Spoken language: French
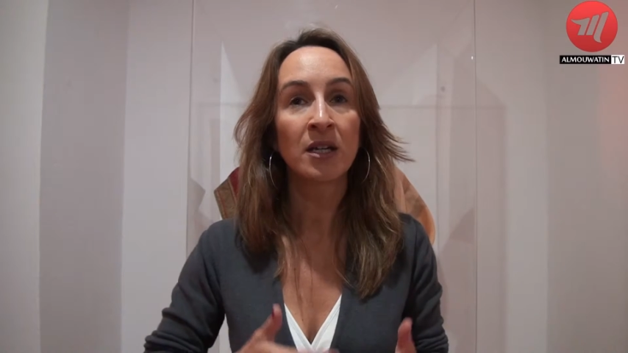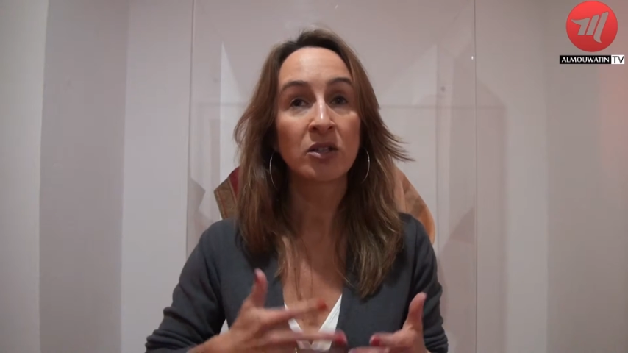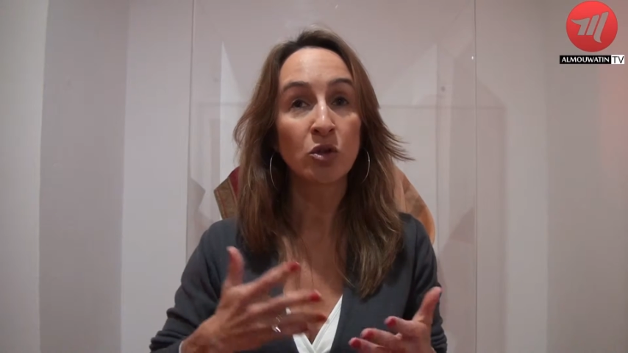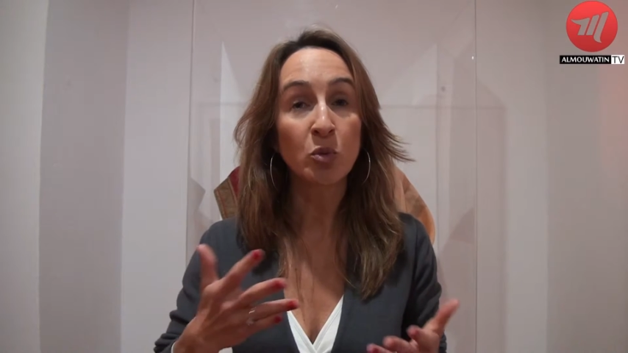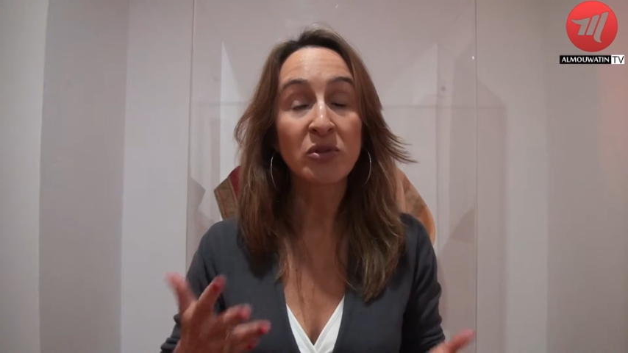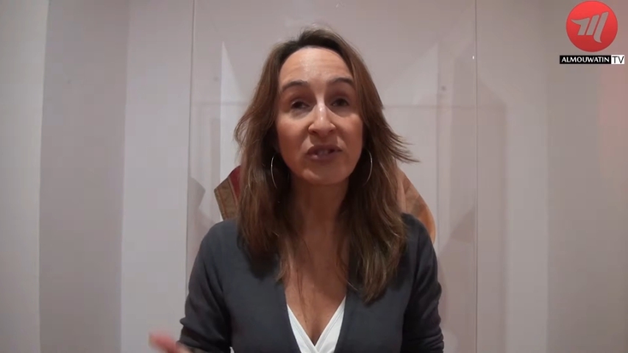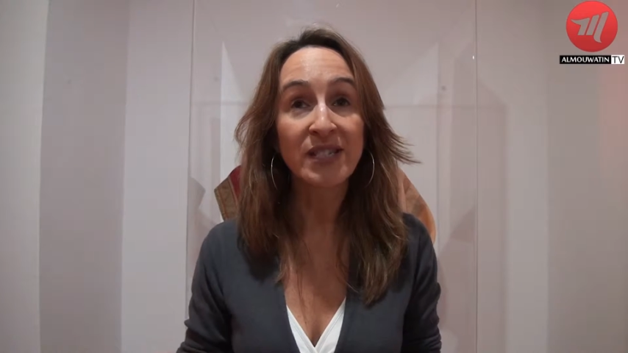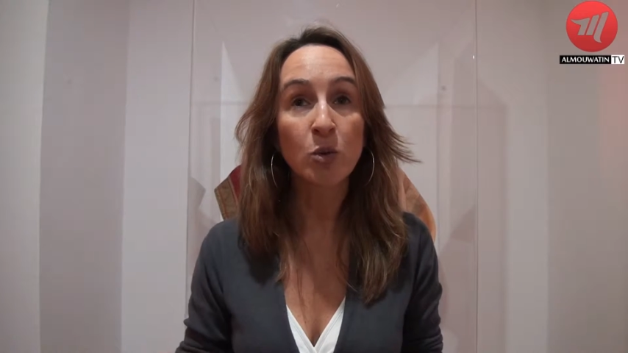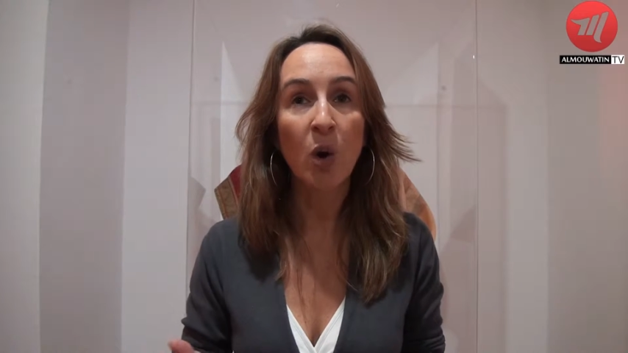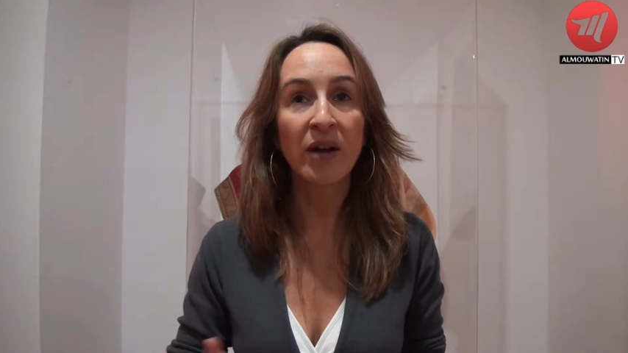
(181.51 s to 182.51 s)
celui de
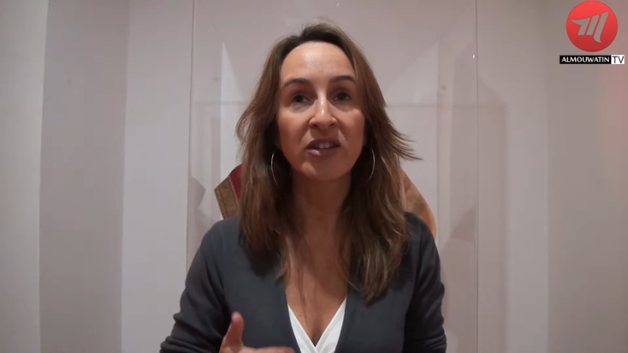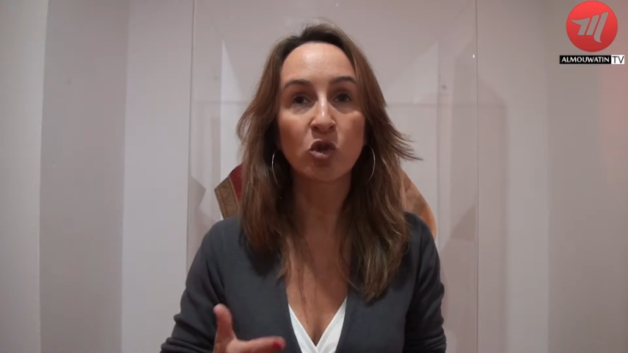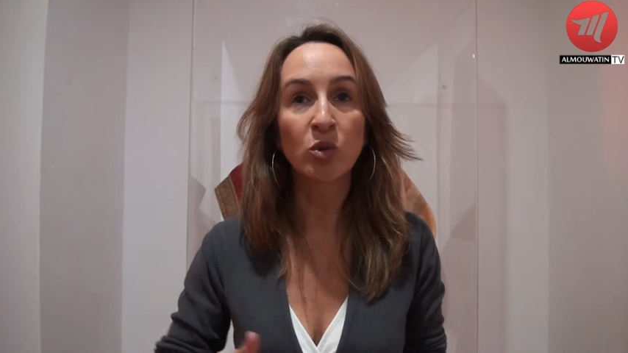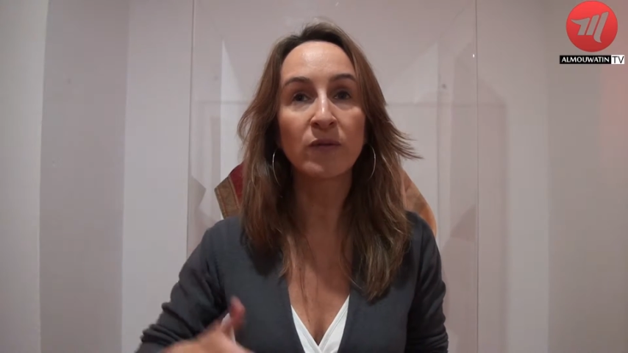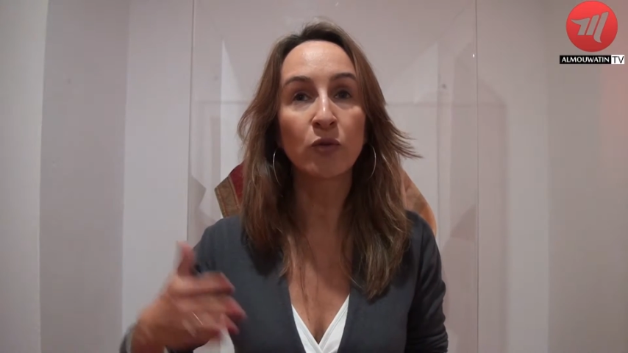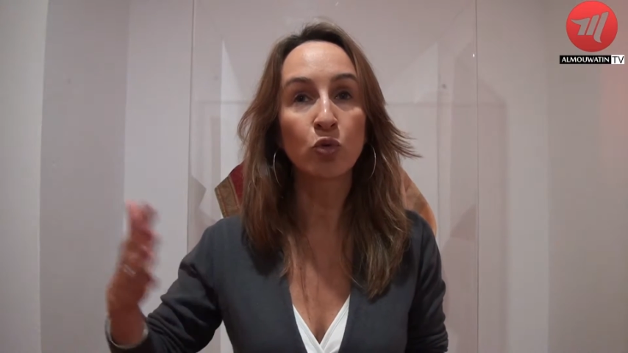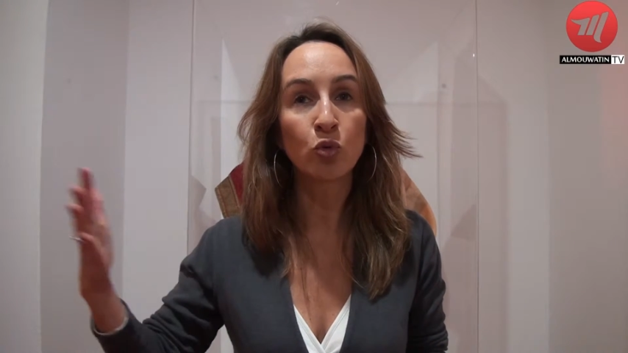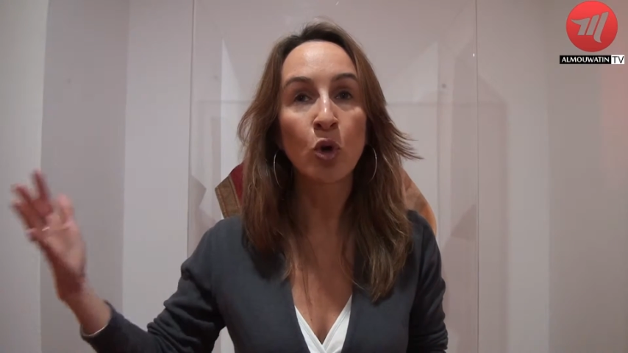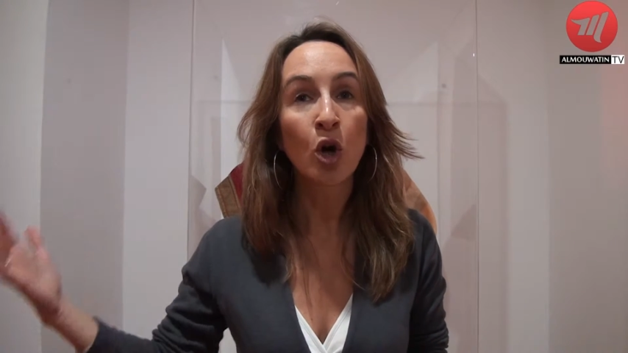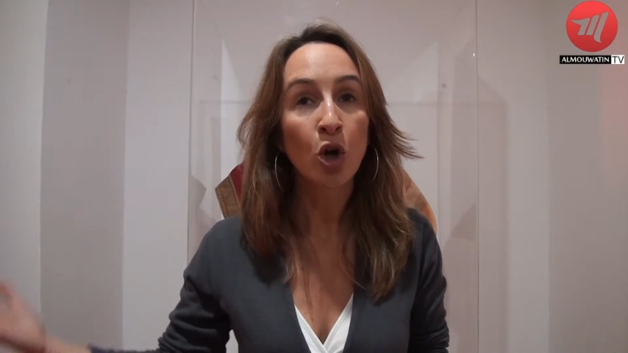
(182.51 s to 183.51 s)
l'histoire des juifs
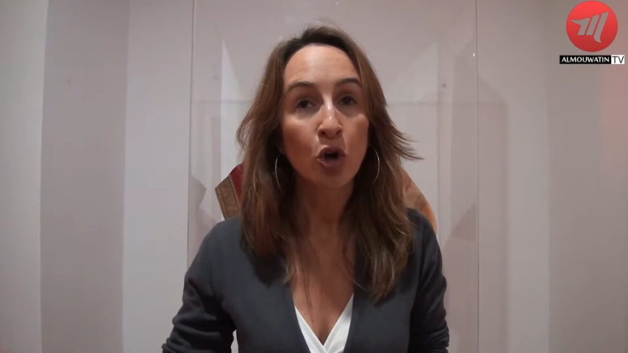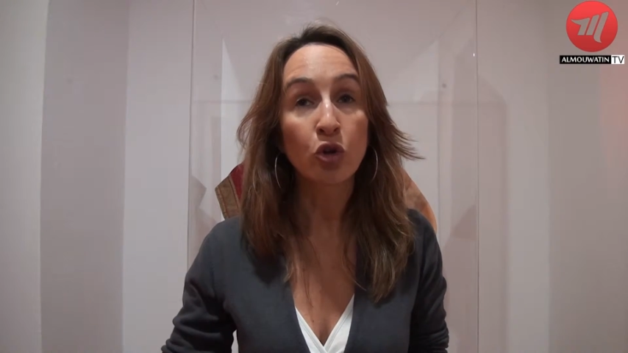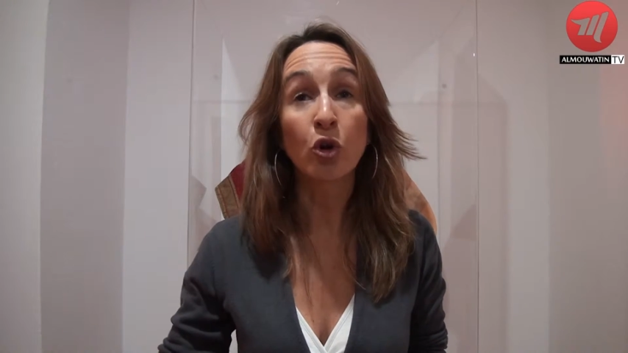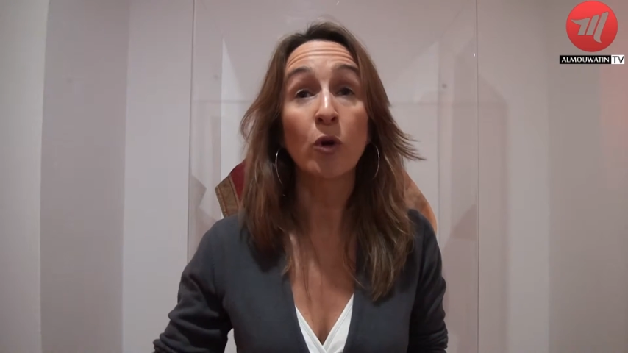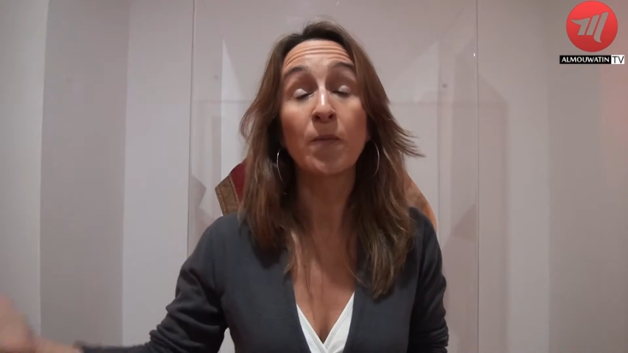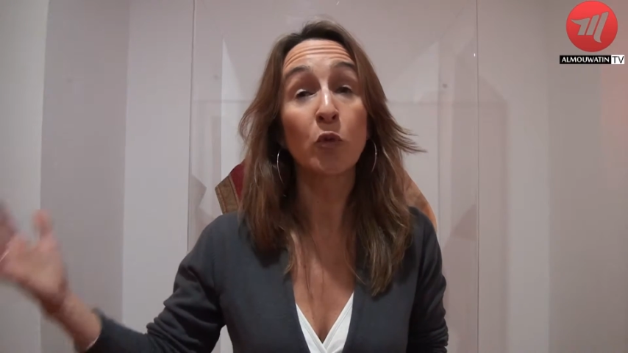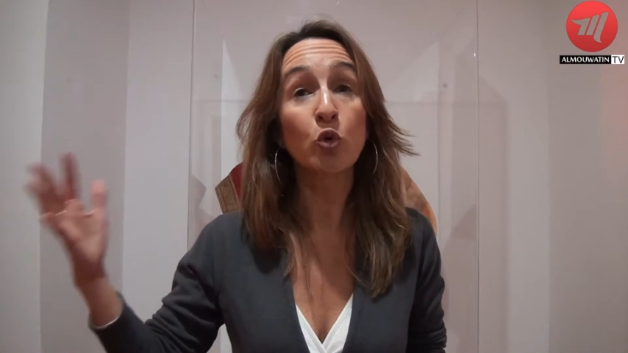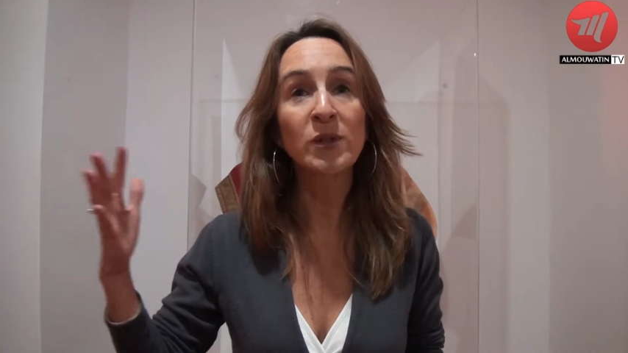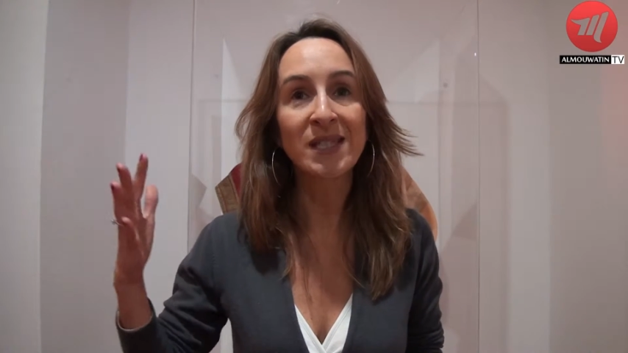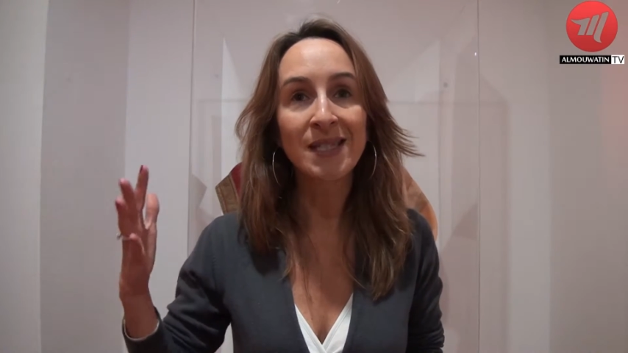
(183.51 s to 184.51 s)
venus de
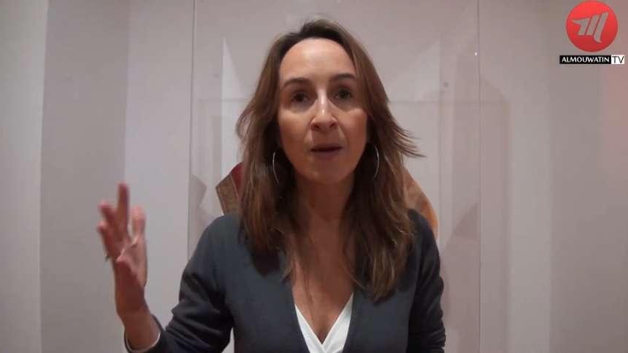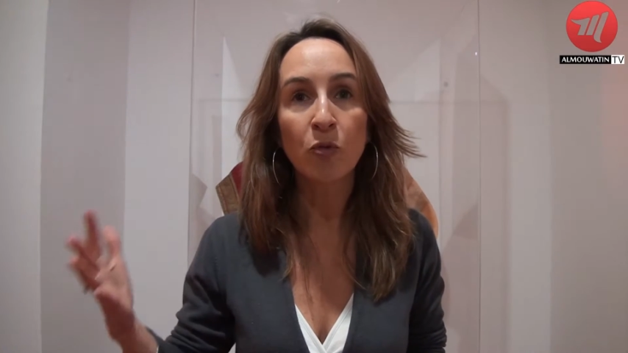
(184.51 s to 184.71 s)
Russie,